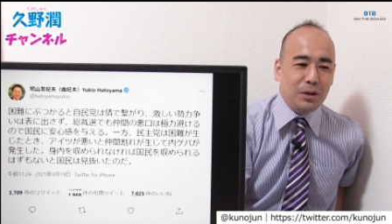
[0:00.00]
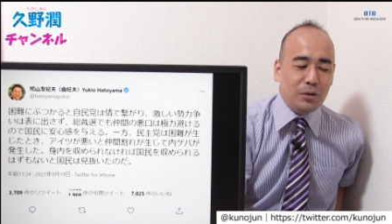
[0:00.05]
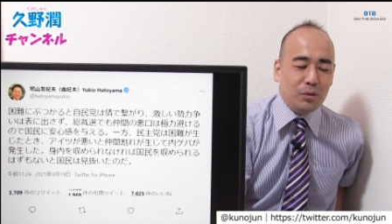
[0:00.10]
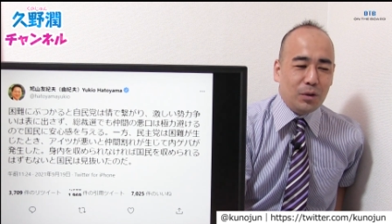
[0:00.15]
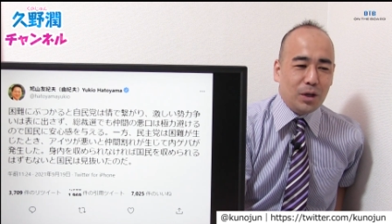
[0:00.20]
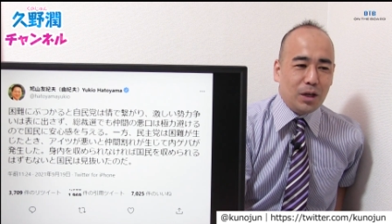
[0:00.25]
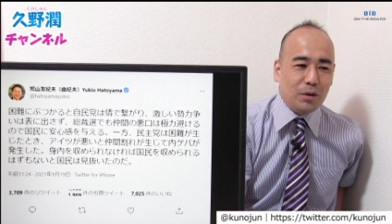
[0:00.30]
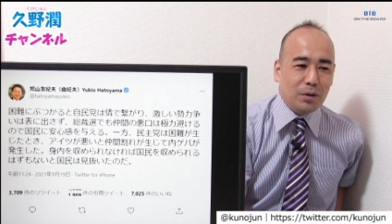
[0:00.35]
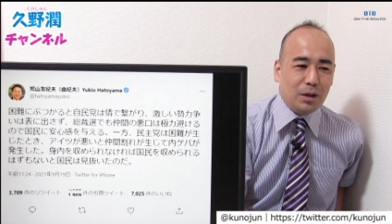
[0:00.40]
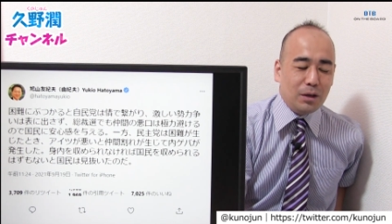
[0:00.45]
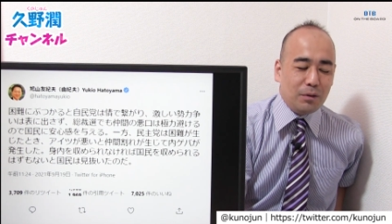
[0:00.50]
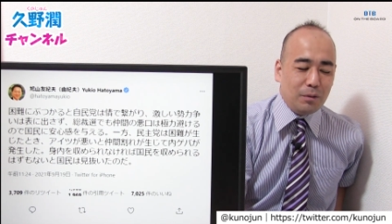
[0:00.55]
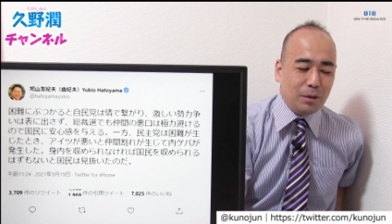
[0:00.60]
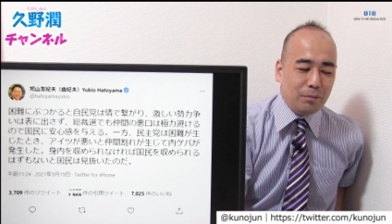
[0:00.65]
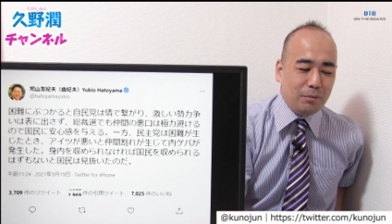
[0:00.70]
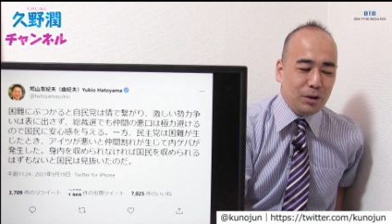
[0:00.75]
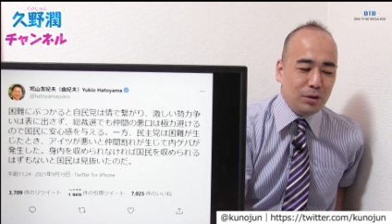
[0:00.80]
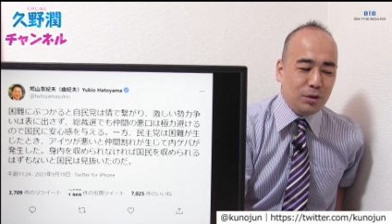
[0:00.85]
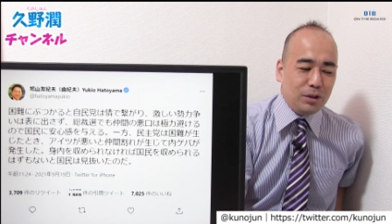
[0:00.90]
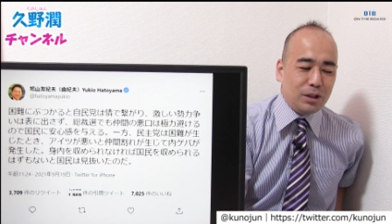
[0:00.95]
我々
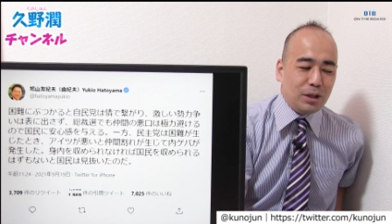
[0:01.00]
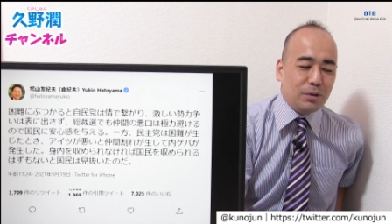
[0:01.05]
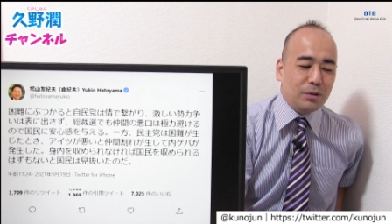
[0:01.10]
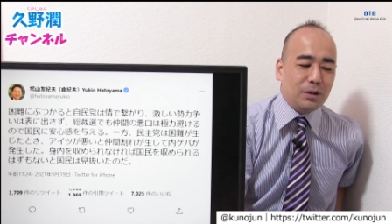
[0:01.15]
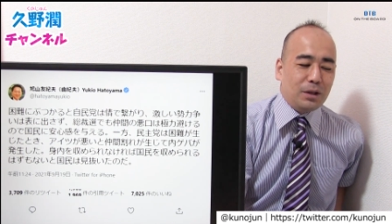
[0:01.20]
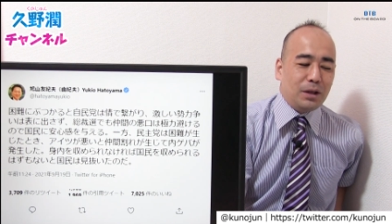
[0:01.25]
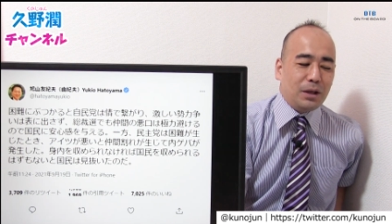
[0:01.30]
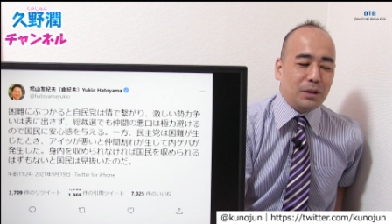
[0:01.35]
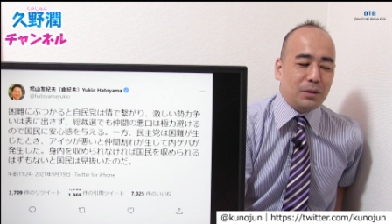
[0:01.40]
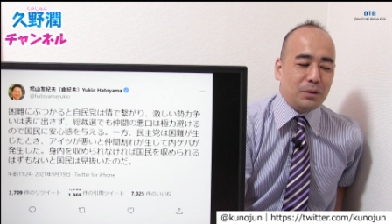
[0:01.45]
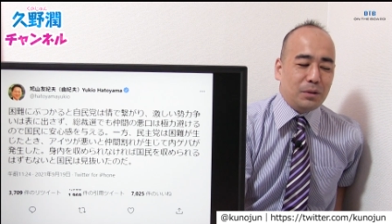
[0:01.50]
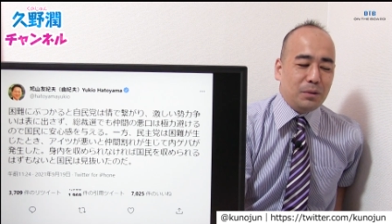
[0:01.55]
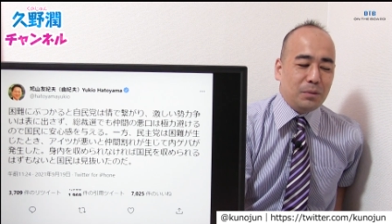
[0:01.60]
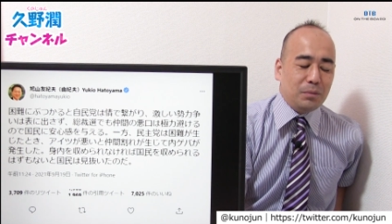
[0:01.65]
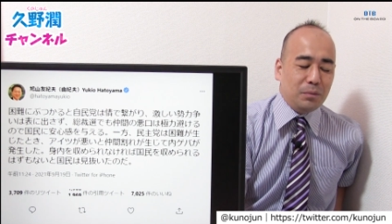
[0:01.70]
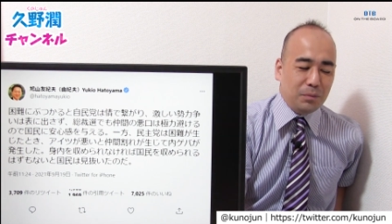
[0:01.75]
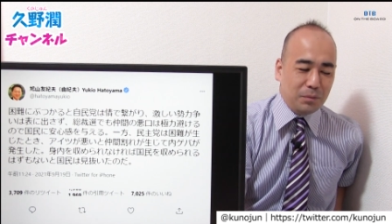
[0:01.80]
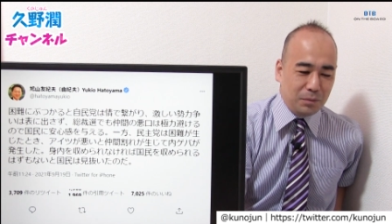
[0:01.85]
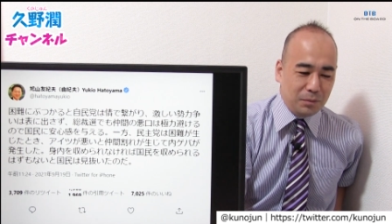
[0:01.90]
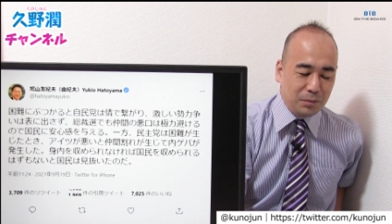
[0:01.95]
は見抜いたのだ、
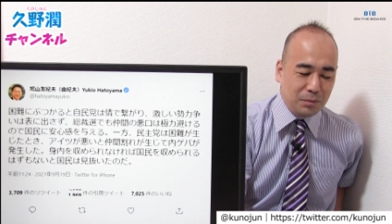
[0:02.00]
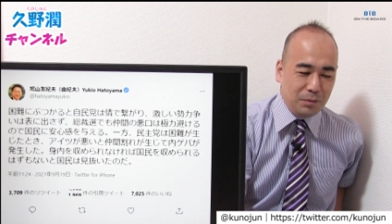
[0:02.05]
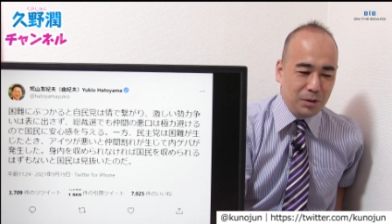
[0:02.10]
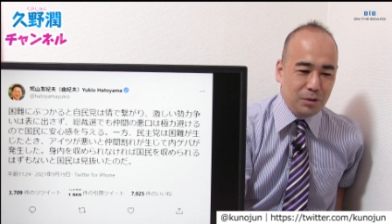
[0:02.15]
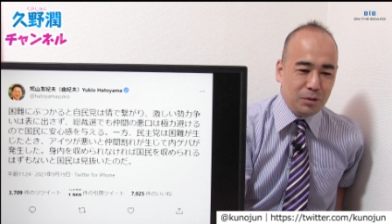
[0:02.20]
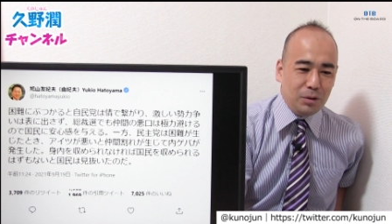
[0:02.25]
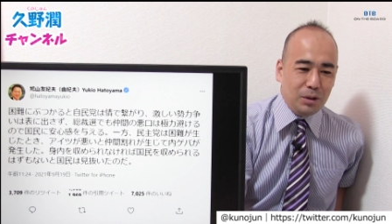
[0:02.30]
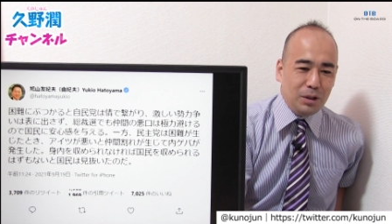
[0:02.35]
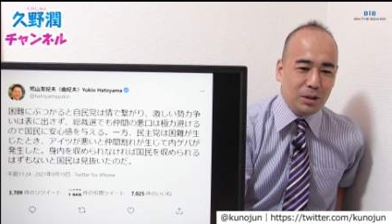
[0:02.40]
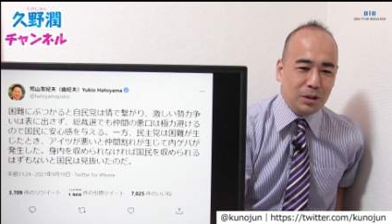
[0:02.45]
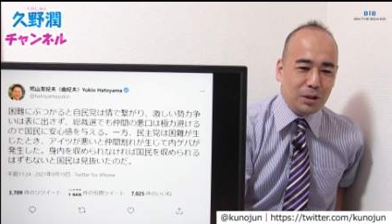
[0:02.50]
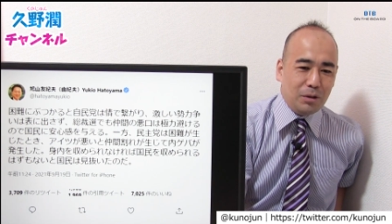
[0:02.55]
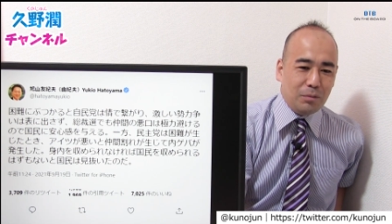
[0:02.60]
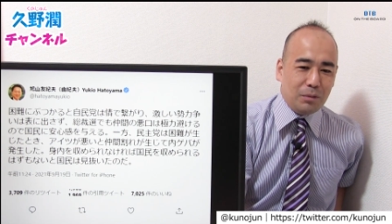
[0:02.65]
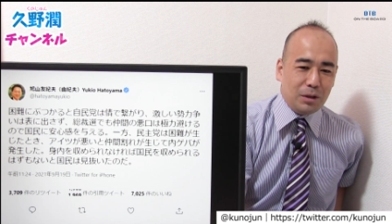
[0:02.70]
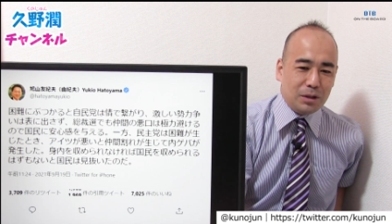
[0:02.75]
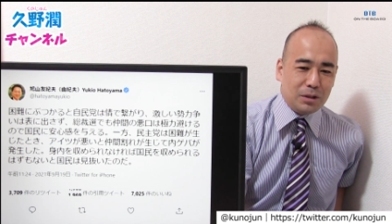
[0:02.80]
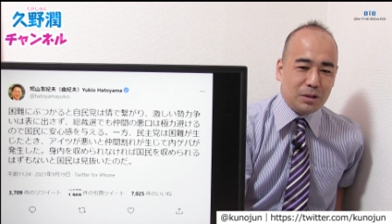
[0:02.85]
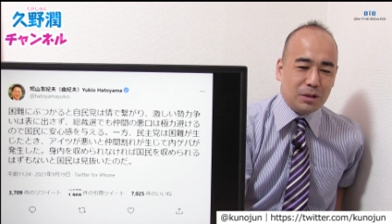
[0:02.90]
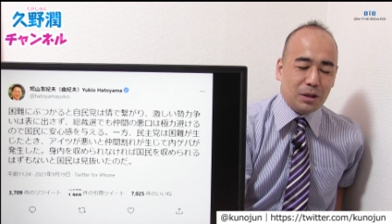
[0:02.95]
うん、見抜いて
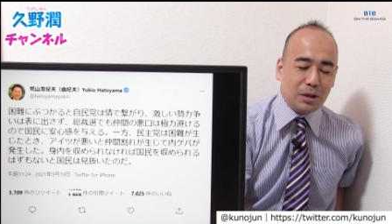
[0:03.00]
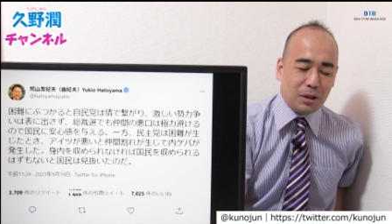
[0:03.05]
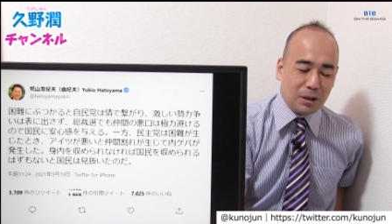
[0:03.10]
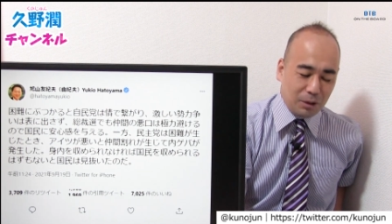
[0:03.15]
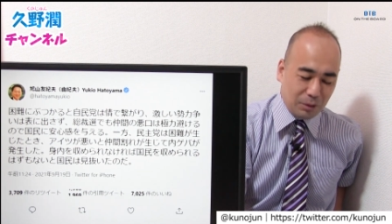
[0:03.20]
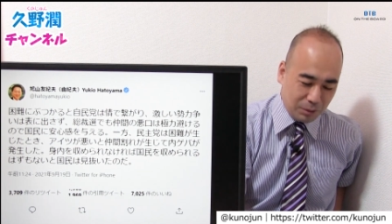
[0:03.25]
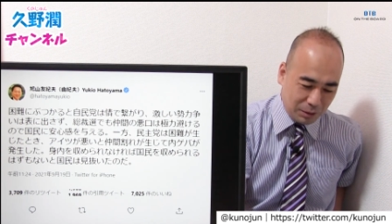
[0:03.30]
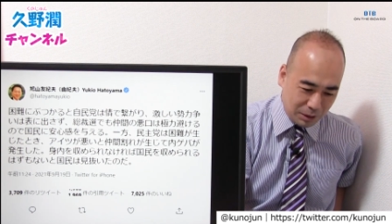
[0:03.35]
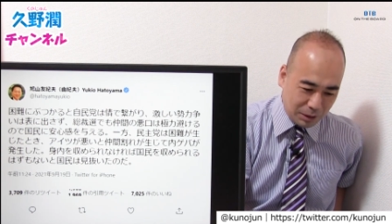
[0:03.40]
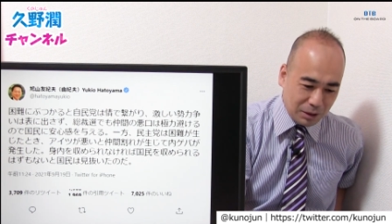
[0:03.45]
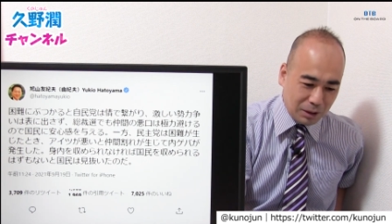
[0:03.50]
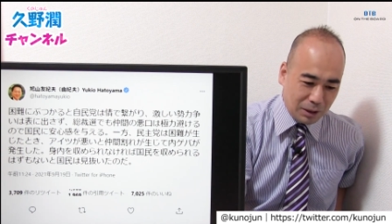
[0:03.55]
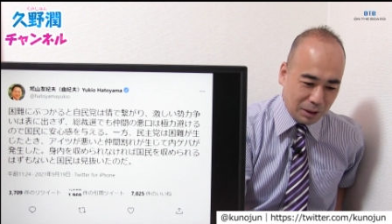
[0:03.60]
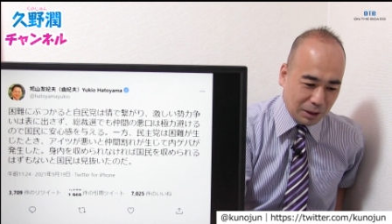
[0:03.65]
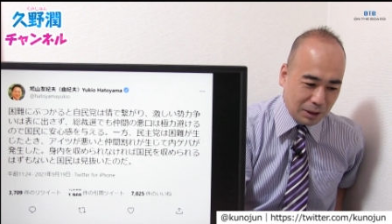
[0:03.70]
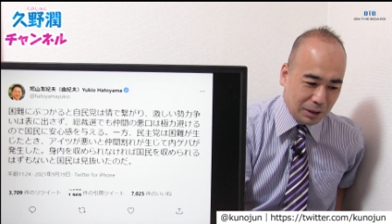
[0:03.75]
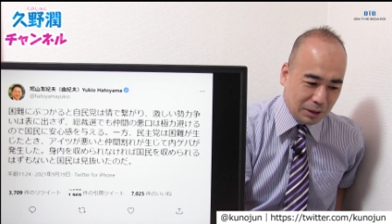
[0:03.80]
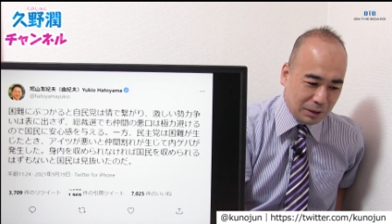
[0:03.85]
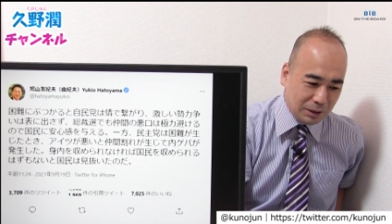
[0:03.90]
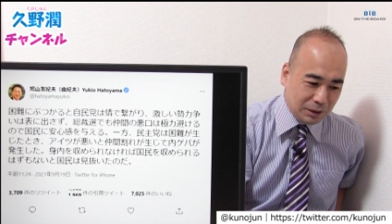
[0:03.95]
ましたけどね、
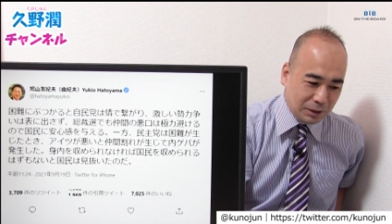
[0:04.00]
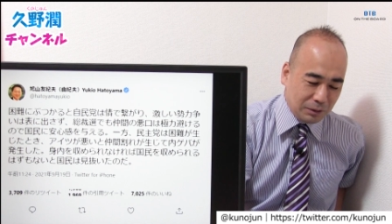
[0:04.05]
はい。